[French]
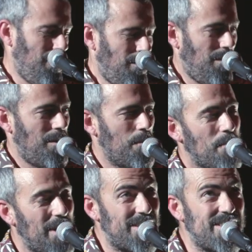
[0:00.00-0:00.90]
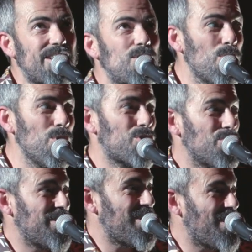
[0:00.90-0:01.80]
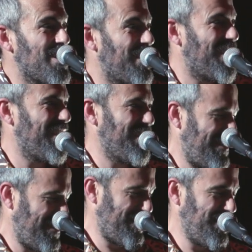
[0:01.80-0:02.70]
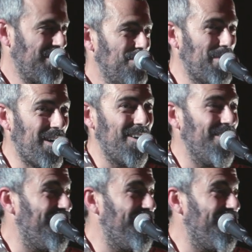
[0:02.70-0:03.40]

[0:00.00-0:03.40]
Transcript: sentira bien. c'est cool, c'est cool.